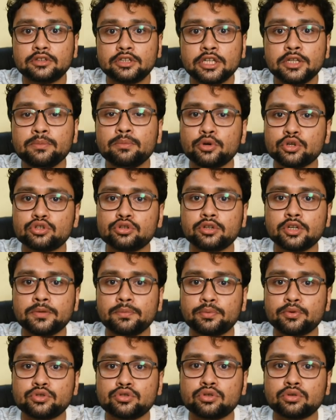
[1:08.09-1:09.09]
তিন বছরের
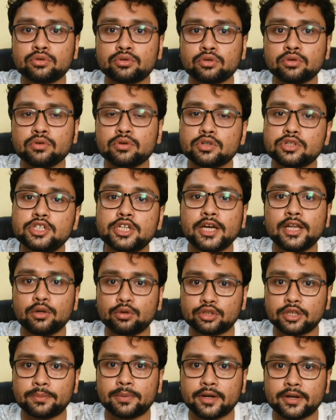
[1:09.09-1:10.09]
পর্যন্ত জেল
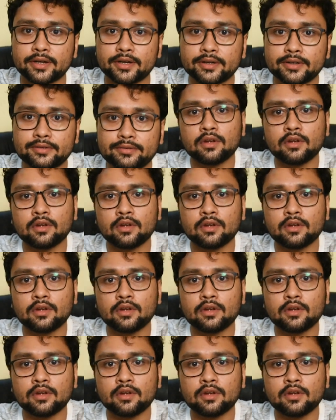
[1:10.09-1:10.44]
হতে পারে